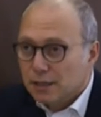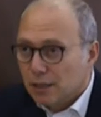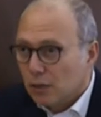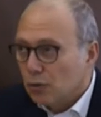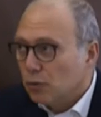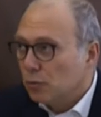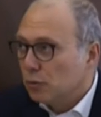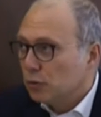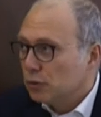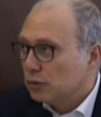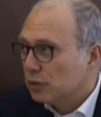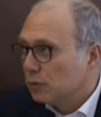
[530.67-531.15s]

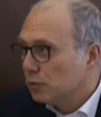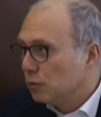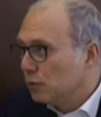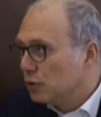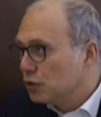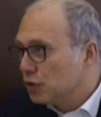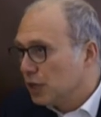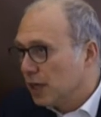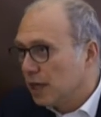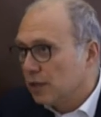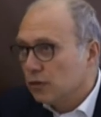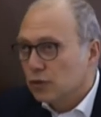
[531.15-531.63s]
come
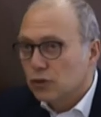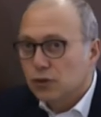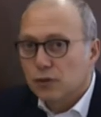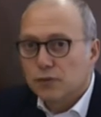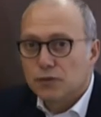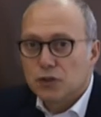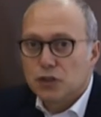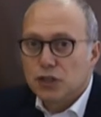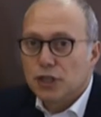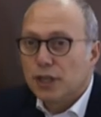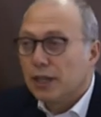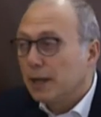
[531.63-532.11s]
Montepulciano,
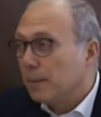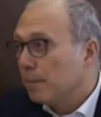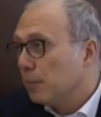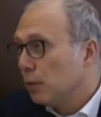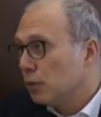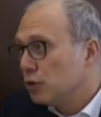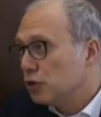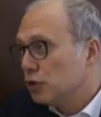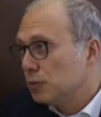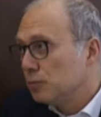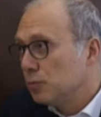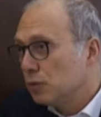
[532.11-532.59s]
Sovicile,
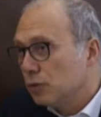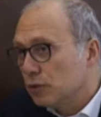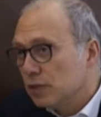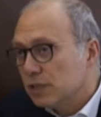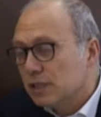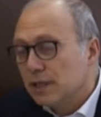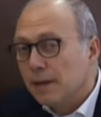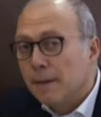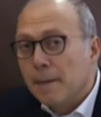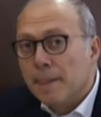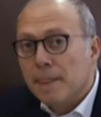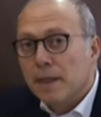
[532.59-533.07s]
Poggi
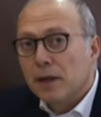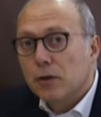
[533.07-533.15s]
Bonzi,